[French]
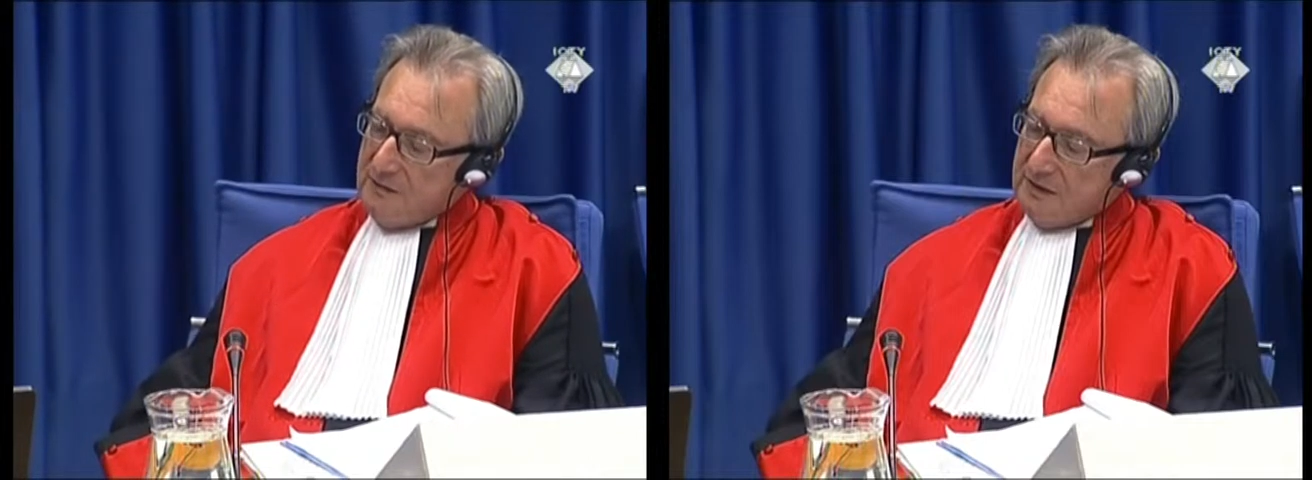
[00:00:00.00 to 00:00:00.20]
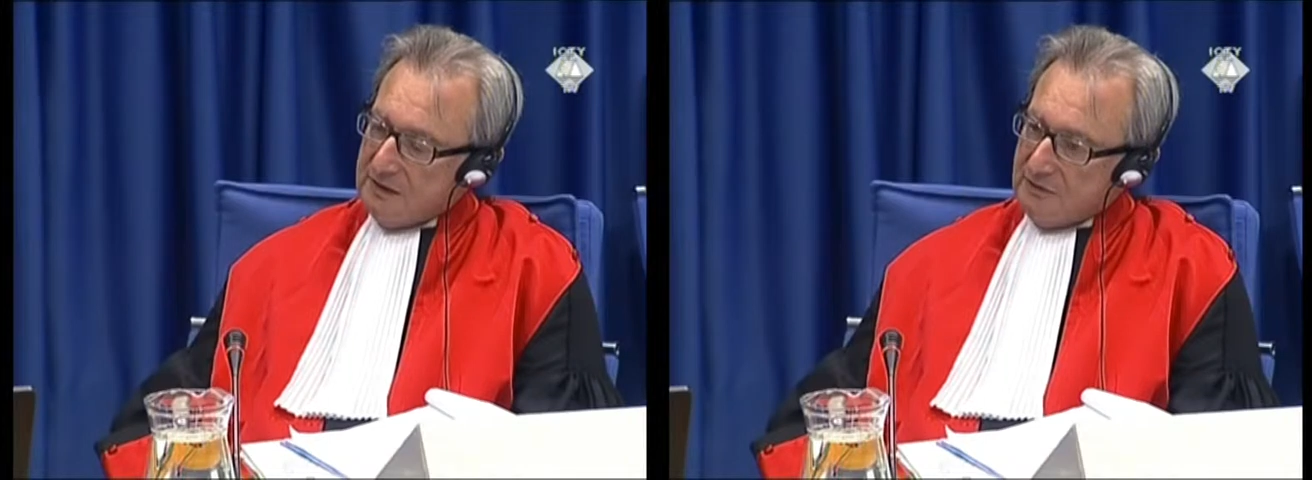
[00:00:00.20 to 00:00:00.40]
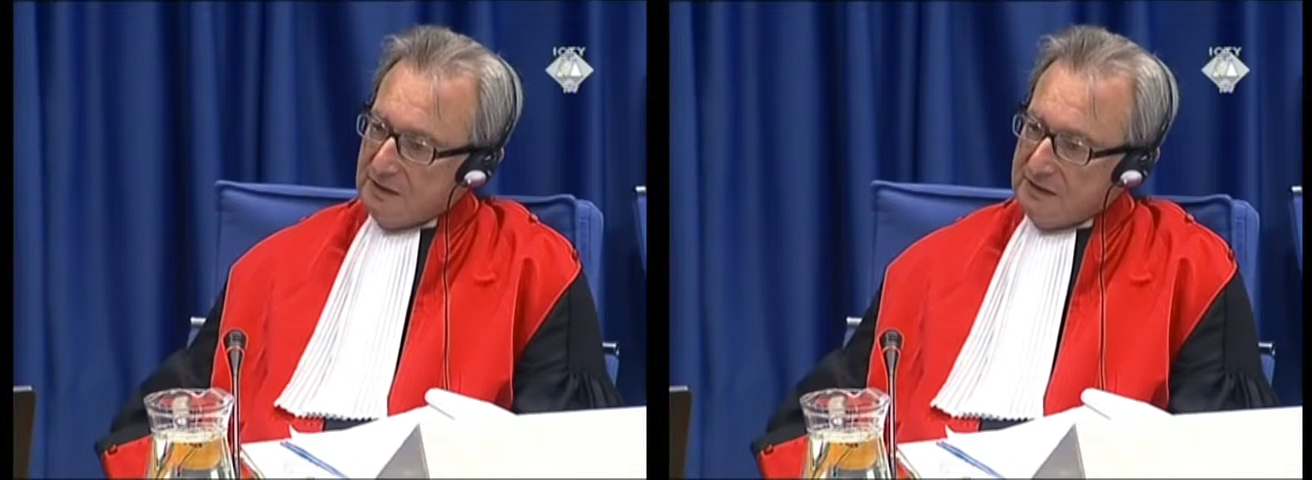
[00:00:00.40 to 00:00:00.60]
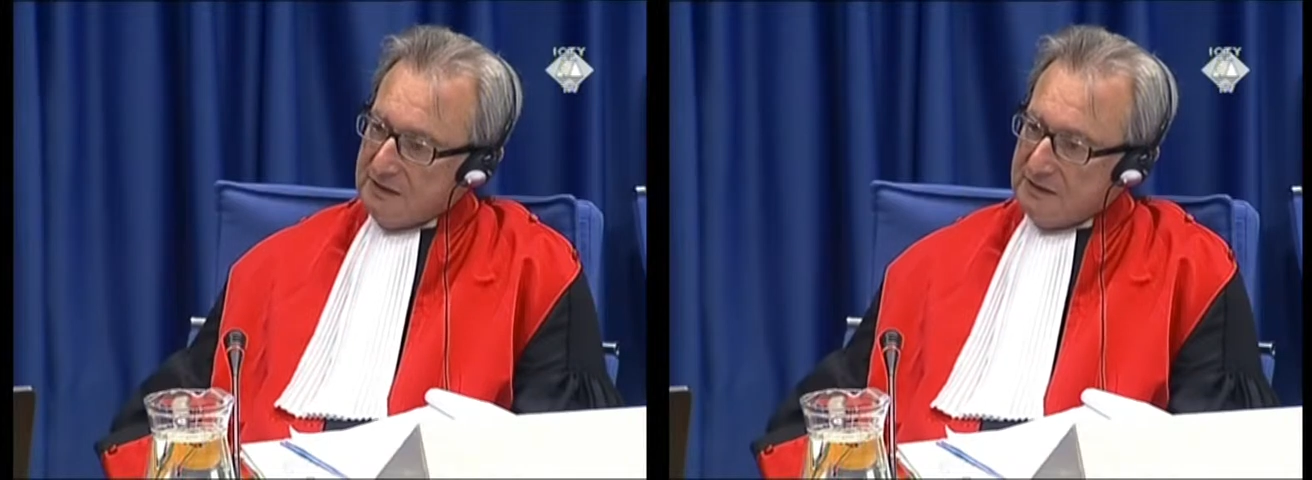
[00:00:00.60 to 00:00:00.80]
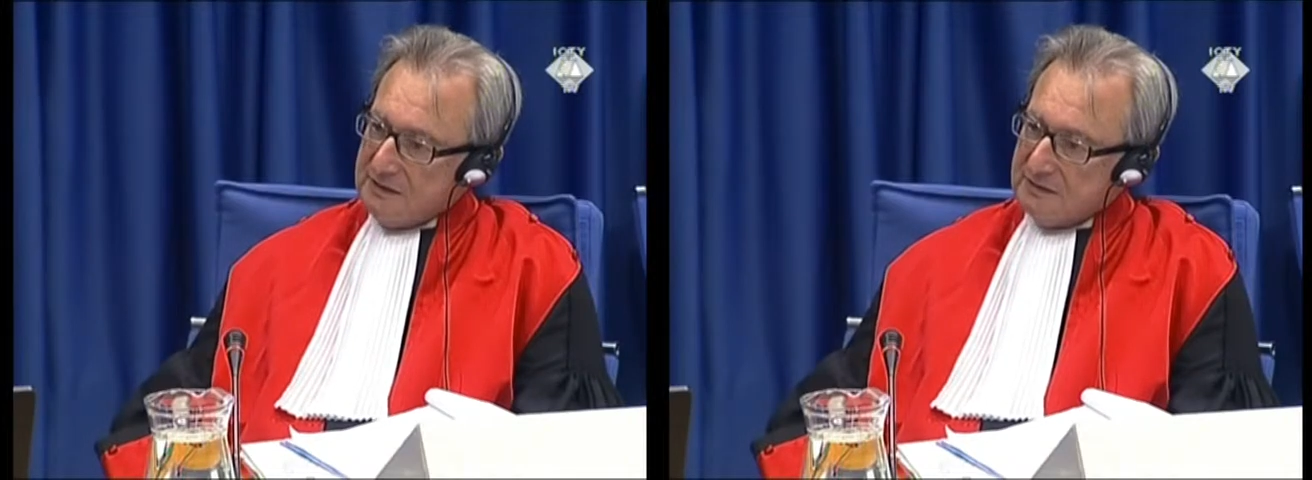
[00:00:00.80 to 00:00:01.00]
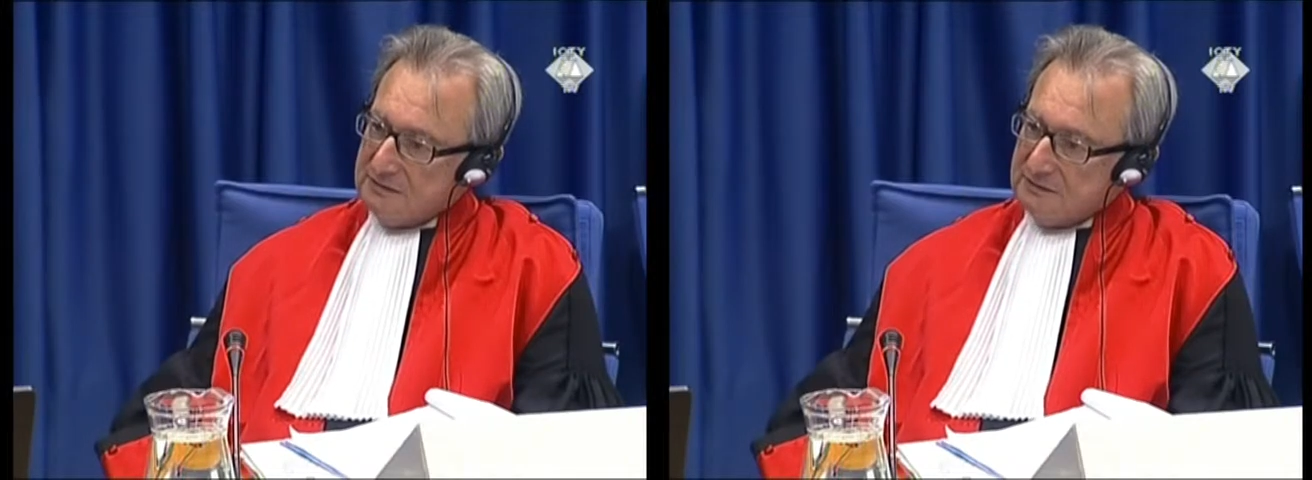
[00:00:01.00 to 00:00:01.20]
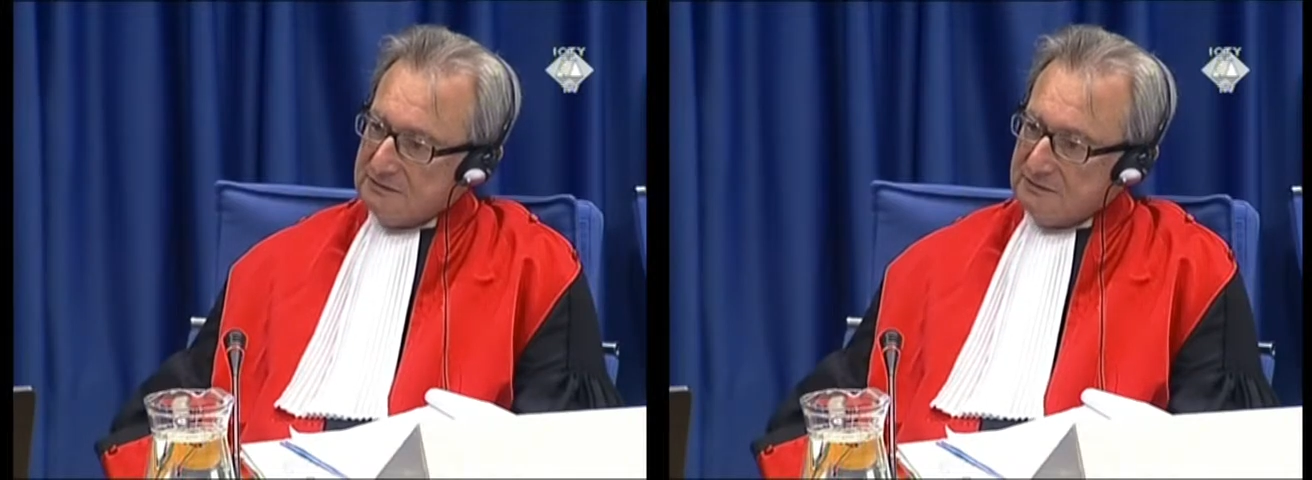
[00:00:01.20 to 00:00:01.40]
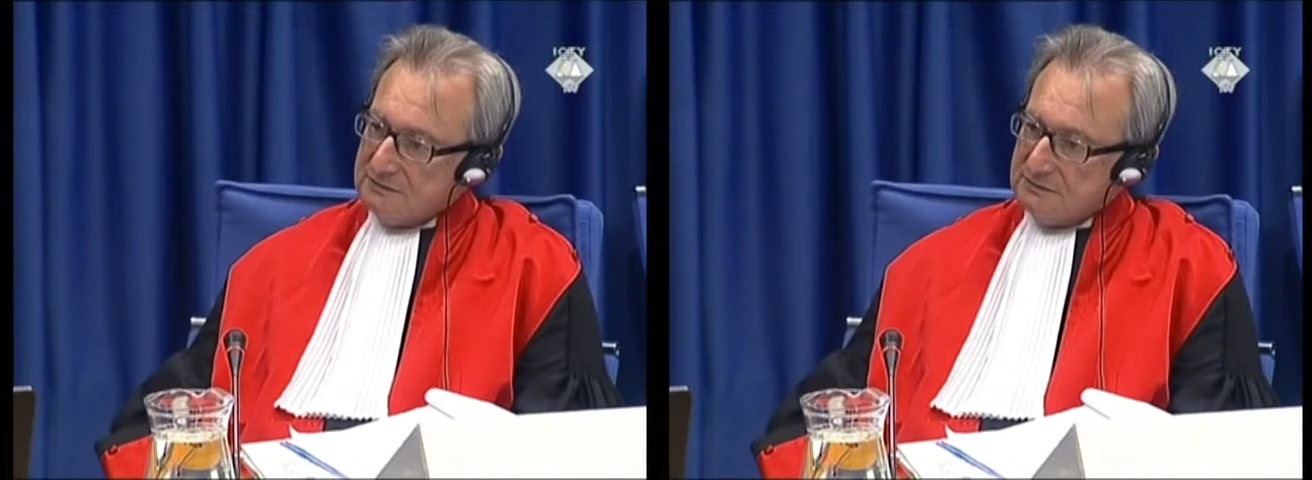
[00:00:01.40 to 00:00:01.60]
d'avancer dès à
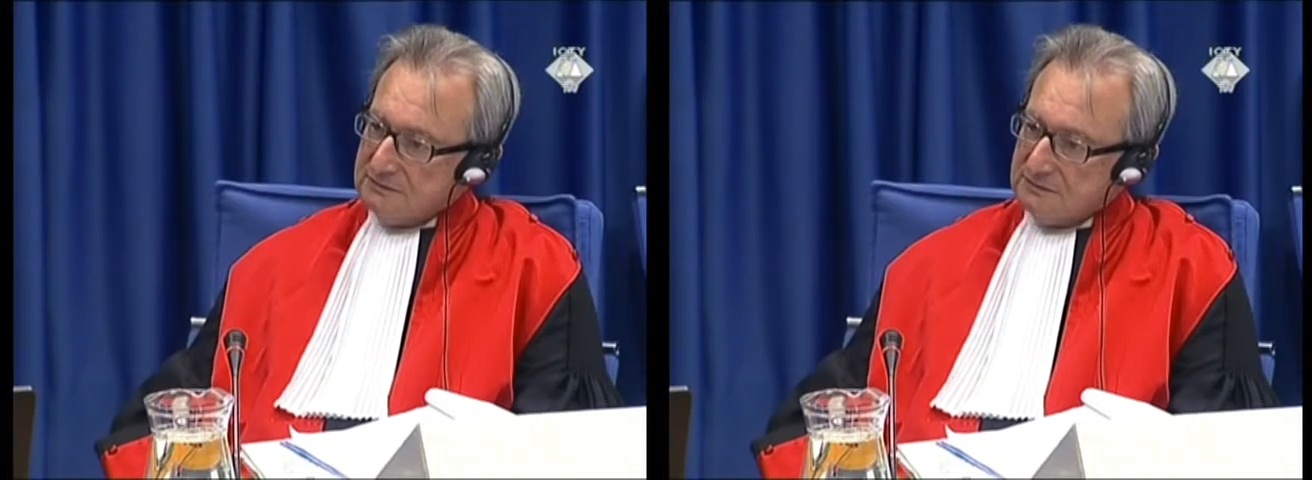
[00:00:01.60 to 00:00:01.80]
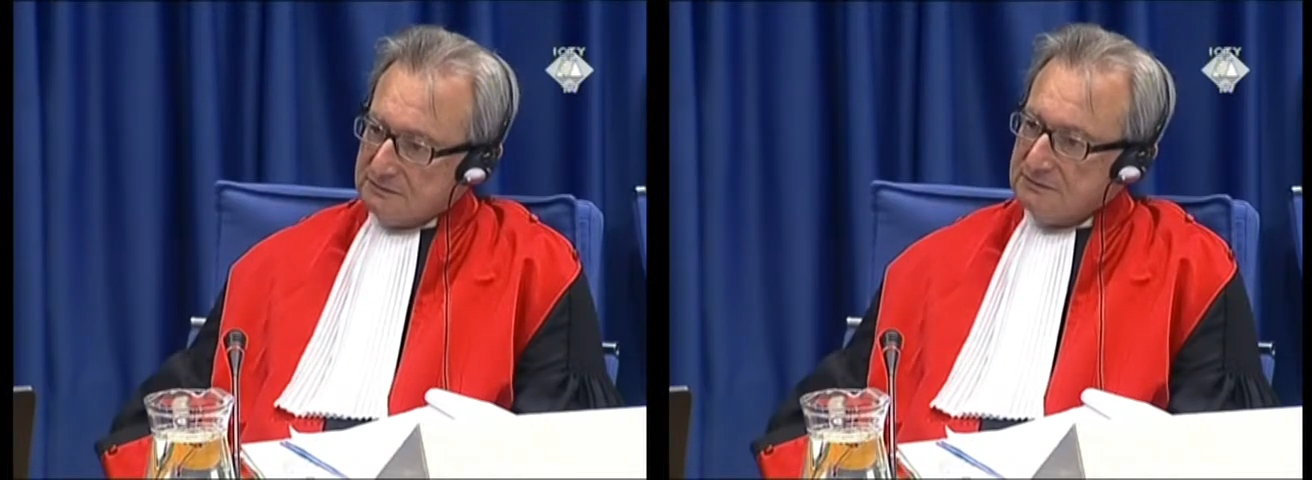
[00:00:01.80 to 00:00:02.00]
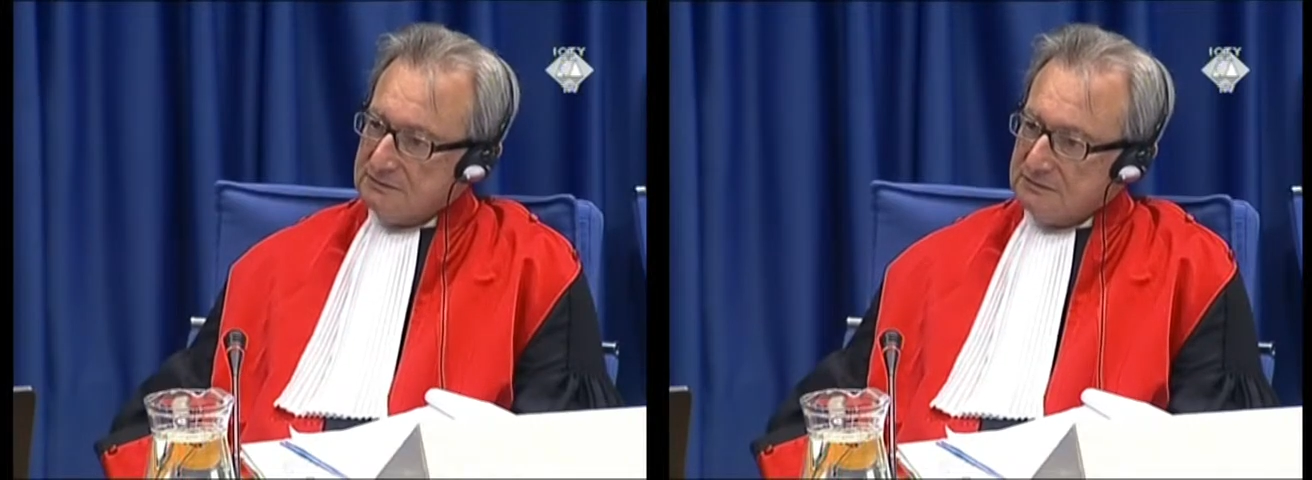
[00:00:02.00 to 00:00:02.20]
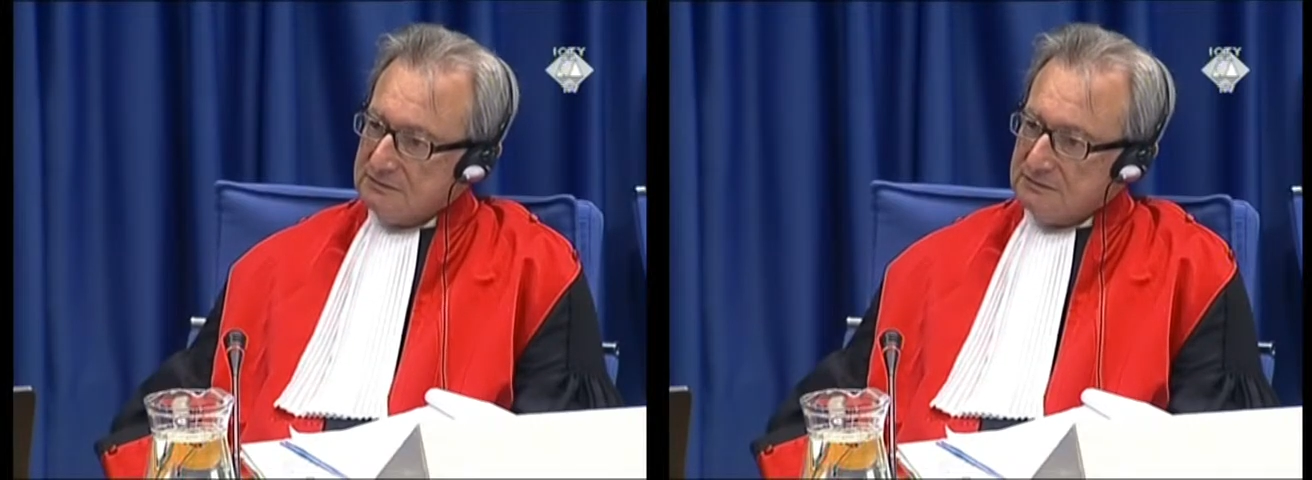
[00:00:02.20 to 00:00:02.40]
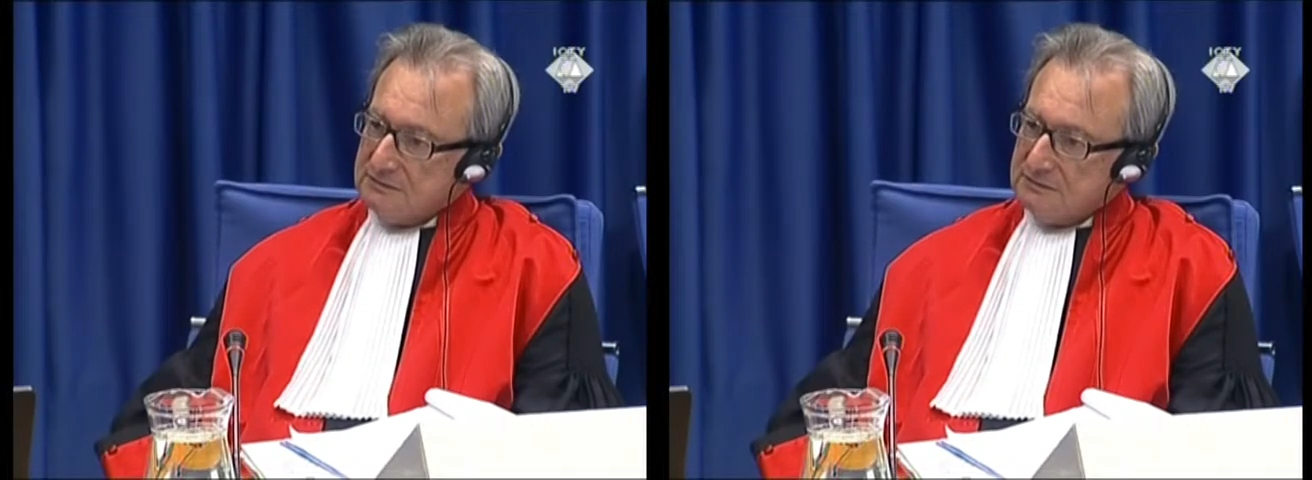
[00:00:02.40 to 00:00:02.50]
présent. Est-ce que vous